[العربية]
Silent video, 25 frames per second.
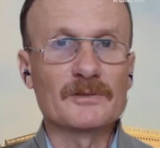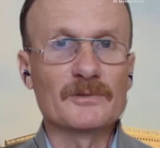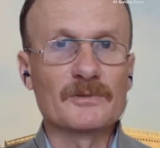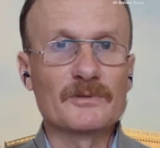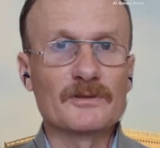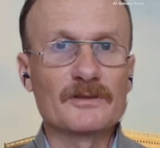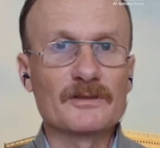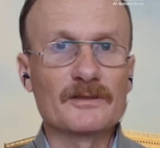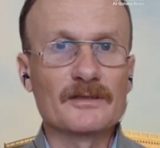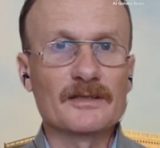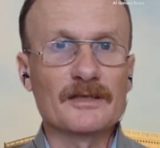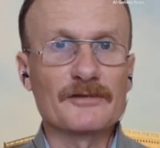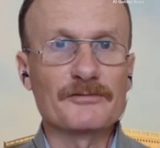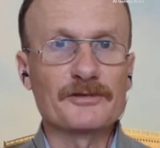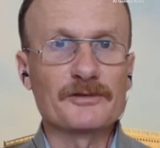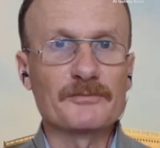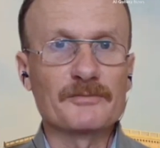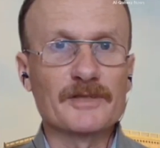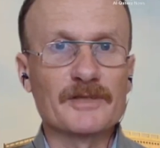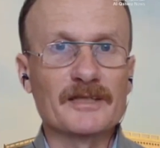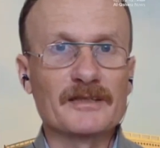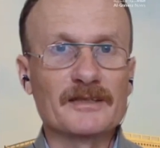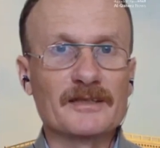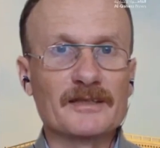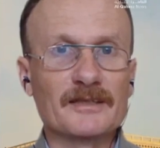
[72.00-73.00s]
خطه
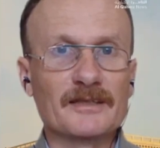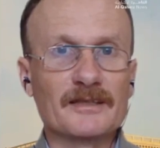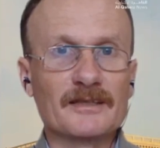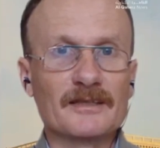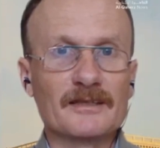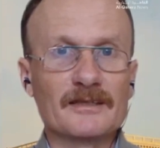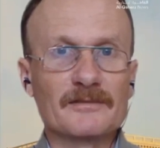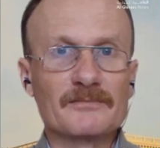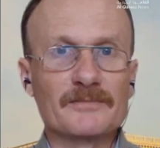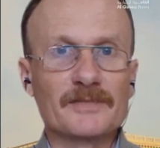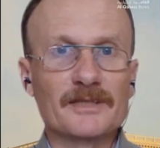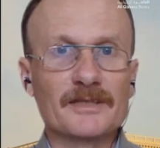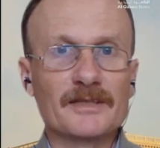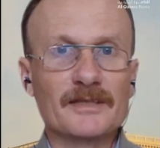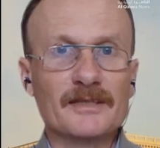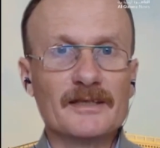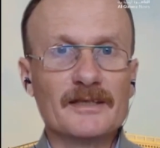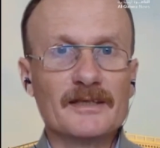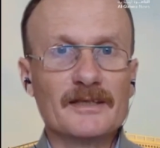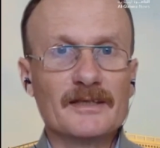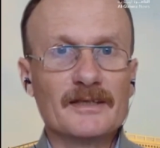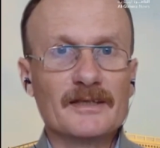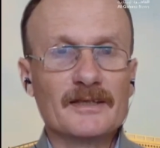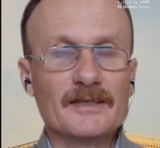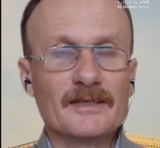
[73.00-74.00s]
فيما يتعلق ب
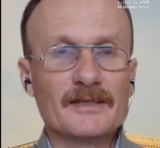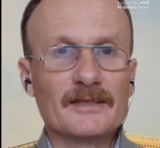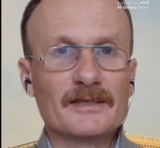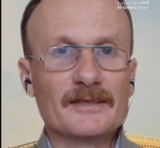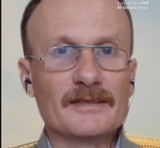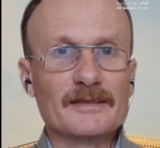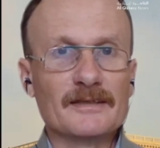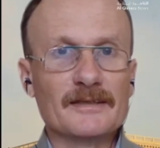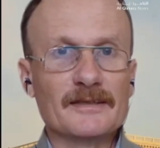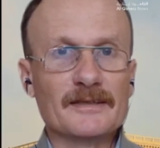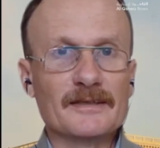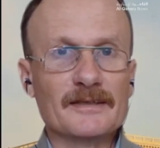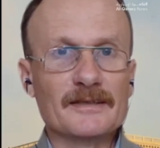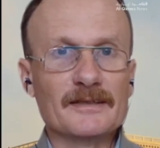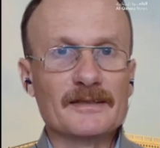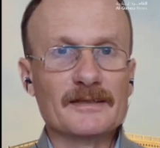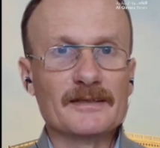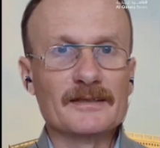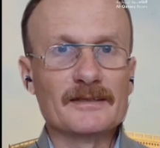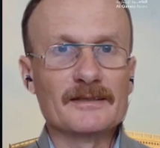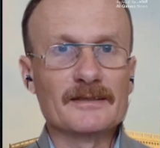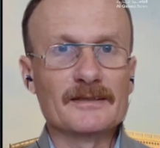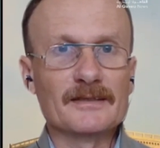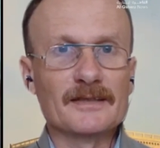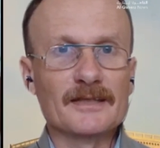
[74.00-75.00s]

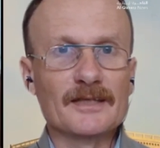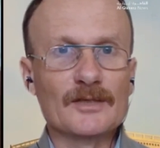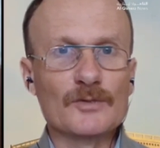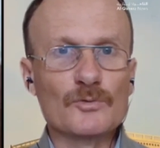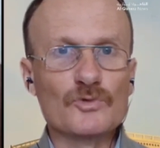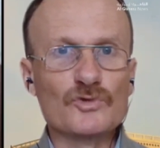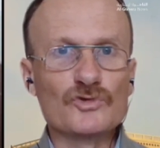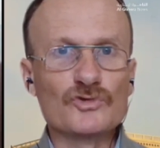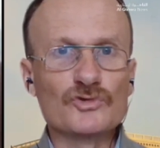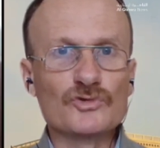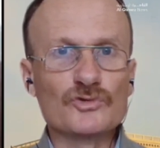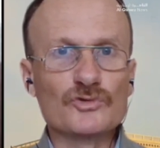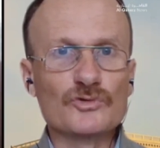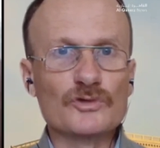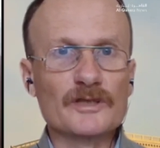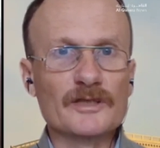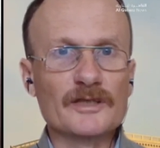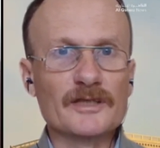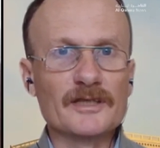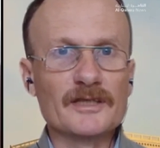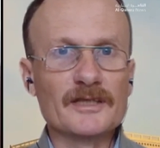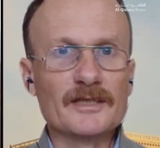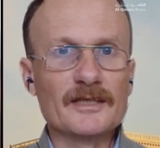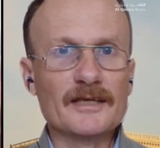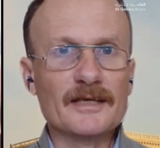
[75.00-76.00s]

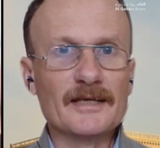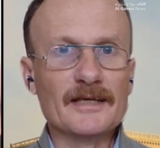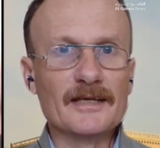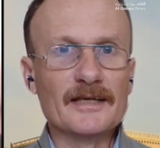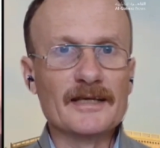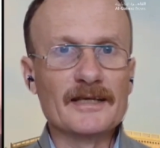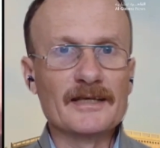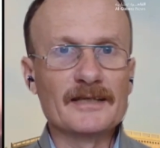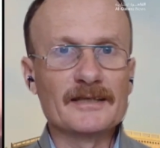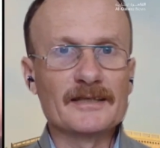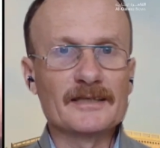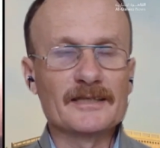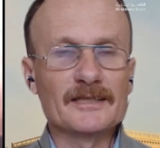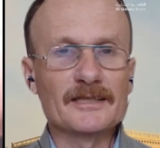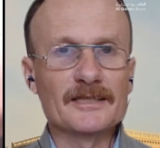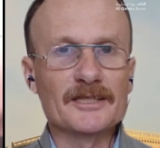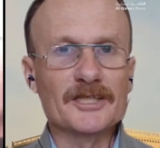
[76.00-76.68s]
الوصول الى